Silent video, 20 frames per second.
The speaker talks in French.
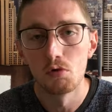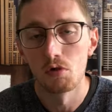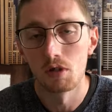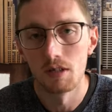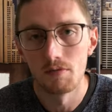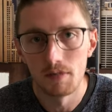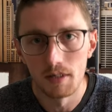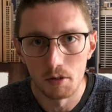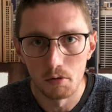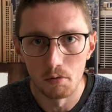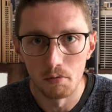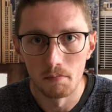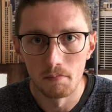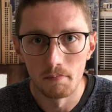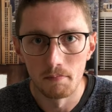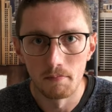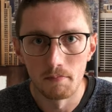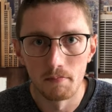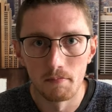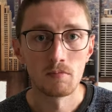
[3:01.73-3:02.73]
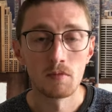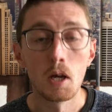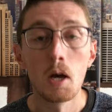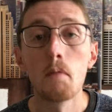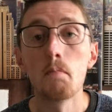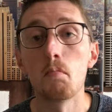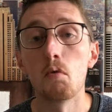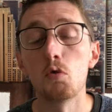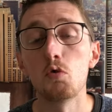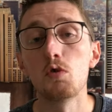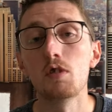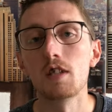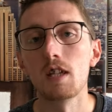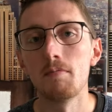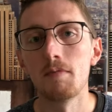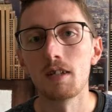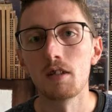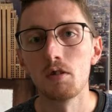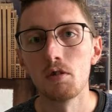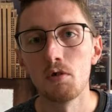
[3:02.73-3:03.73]
dans la vidéo. Bon, jusqu'à
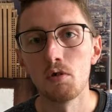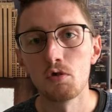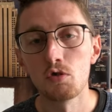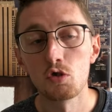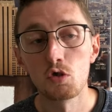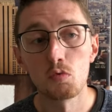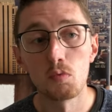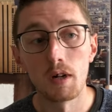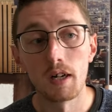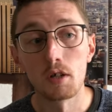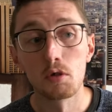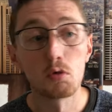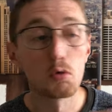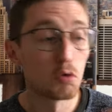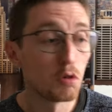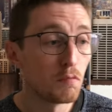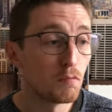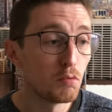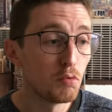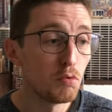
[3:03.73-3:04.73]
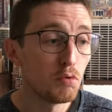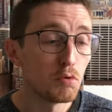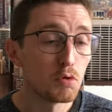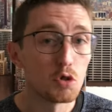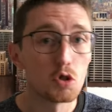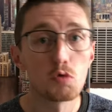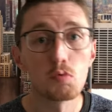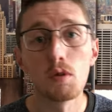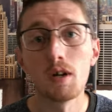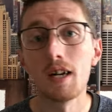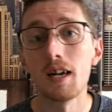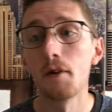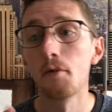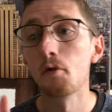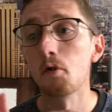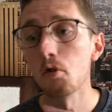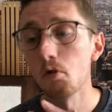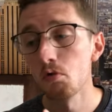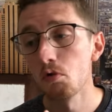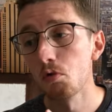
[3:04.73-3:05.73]
maintenant, soit que vous, soit
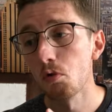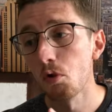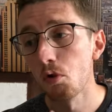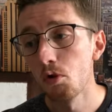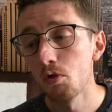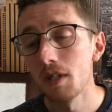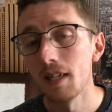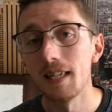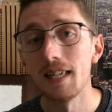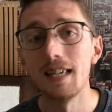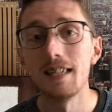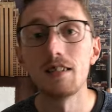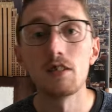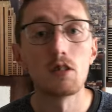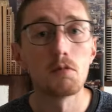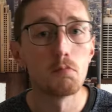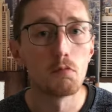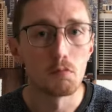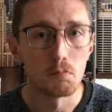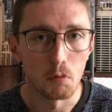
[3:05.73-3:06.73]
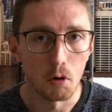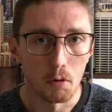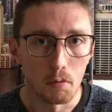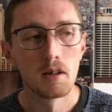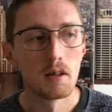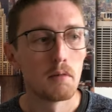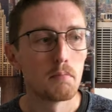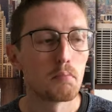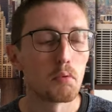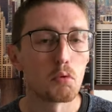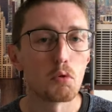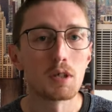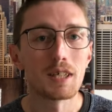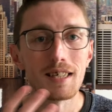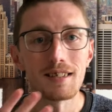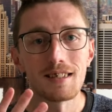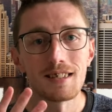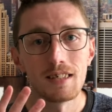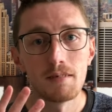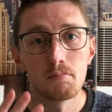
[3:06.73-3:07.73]
que le drone était en mouvement. Pour le
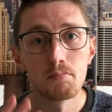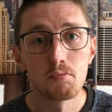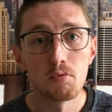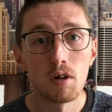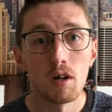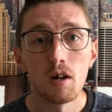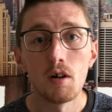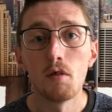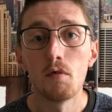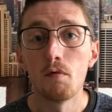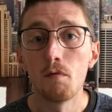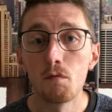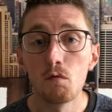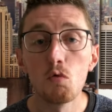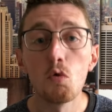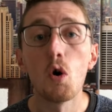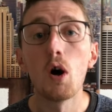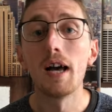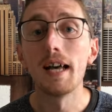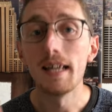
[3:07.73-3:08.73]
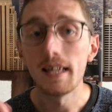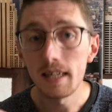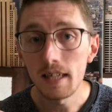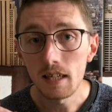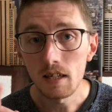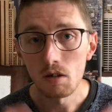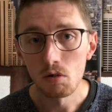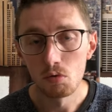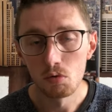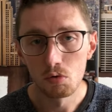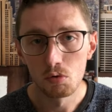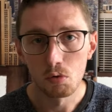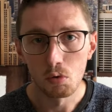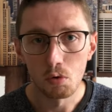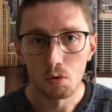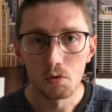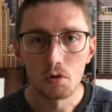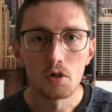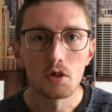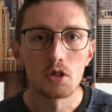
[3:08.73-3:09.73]
quatrième point, vous et le
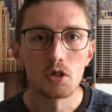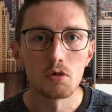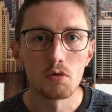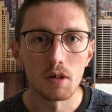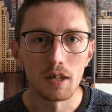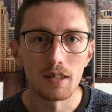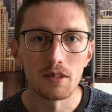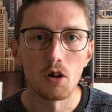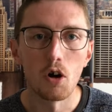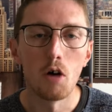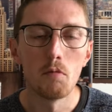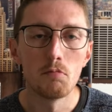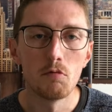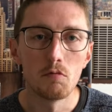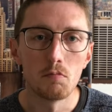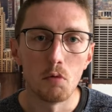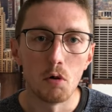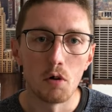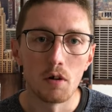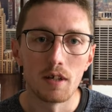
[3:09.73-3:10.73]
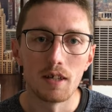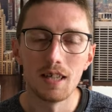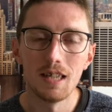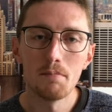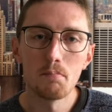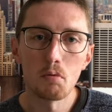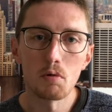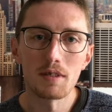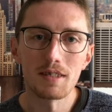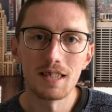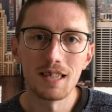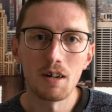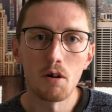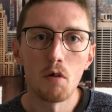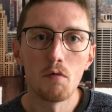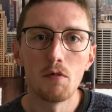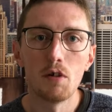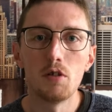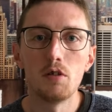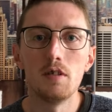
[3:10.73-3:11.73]
drone seraient en mouvement. Et pour ça, on
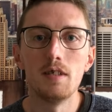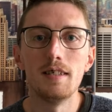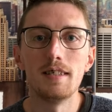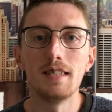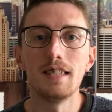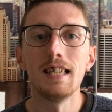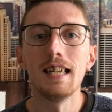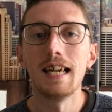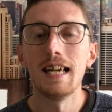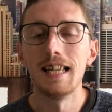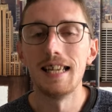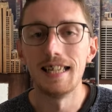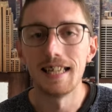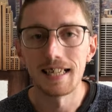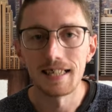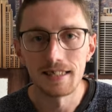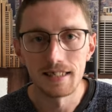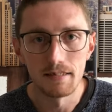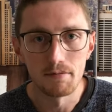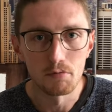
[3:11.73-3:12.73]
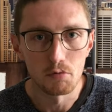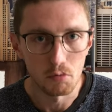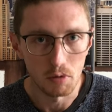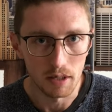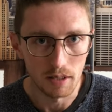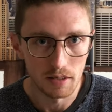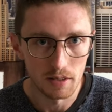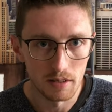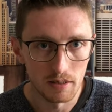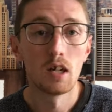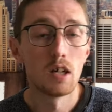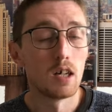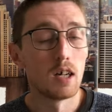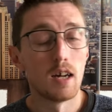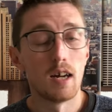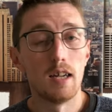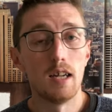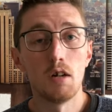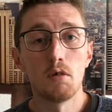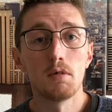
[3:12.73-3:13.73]
va utiliser l'Active Track.
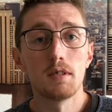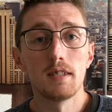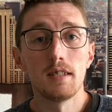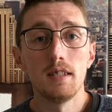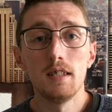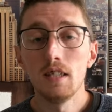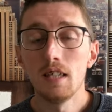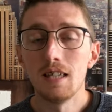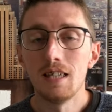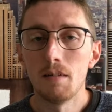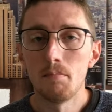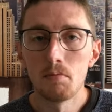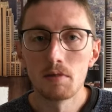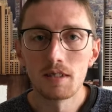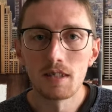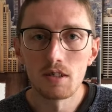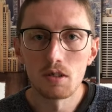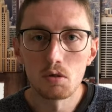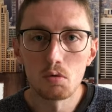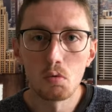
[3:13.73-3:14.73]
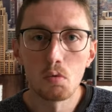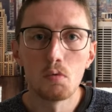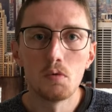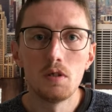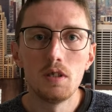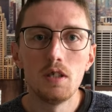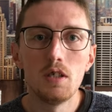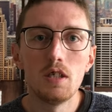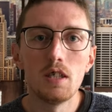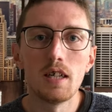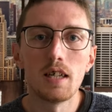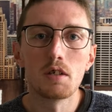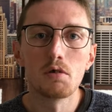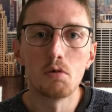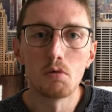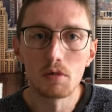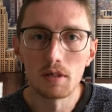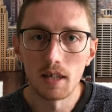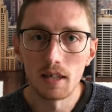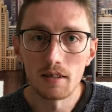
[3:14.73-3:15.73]
Là aussi, l'application DJI
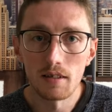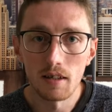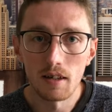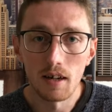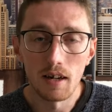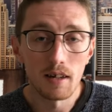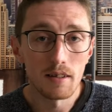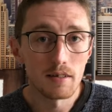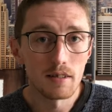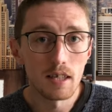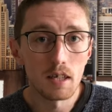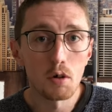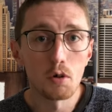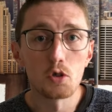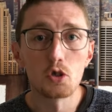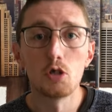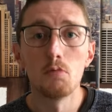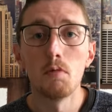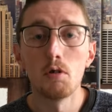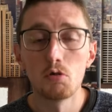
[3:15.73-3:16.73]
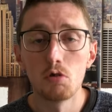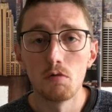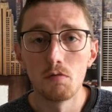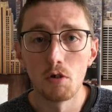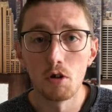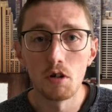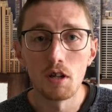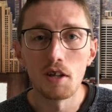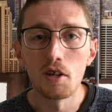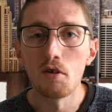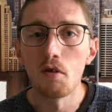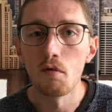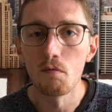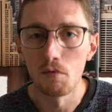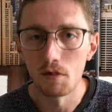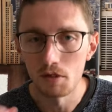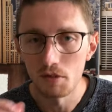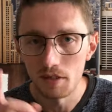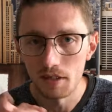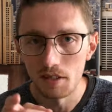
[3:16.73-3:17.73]
Go 4 intègre ce mode de vol et on
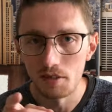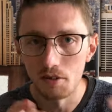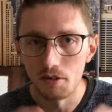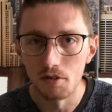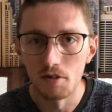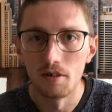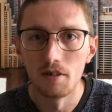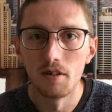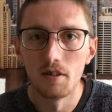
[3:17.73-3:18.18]
voit ce que ça donne.